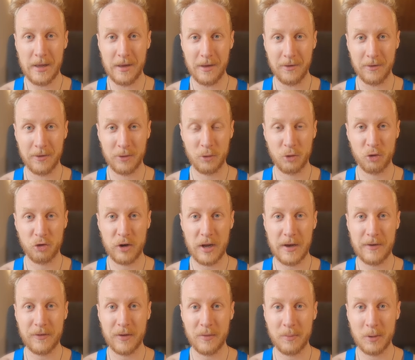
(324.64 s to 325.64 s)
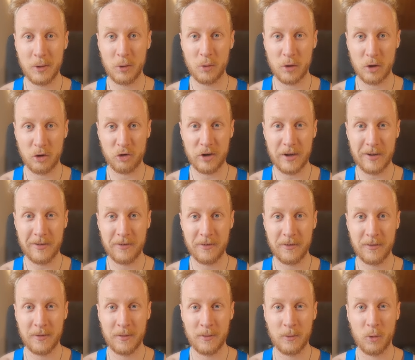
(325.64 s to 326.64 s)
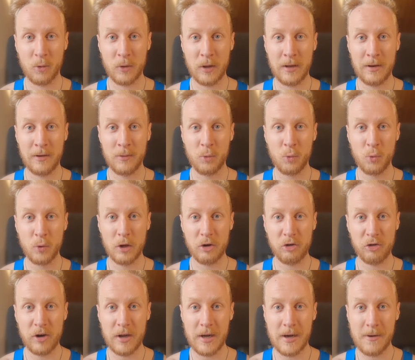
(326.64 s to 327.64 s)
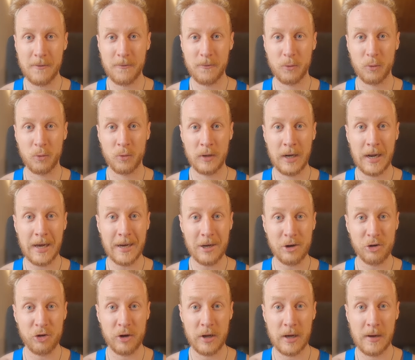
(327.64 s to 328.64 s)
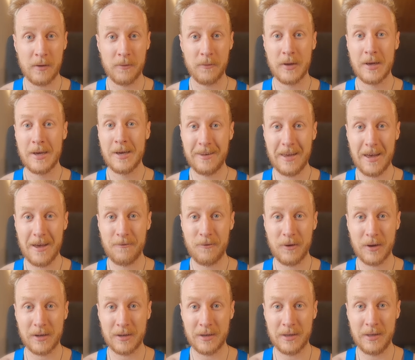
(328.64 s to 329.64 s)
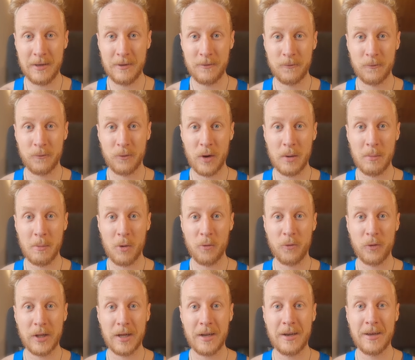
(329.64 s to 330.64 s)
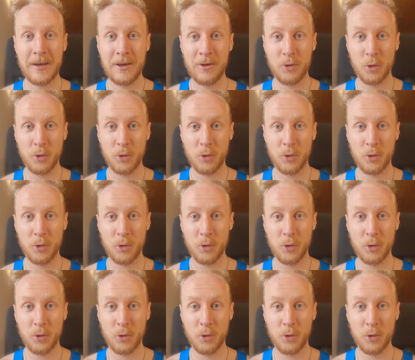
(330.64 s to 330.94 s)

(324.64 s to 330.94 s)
alles. Also Schlaf darf man nicht unterschätzen und ein guter Schlaf und langer Schlaf ist sehr effektiv, vor allem auch für deine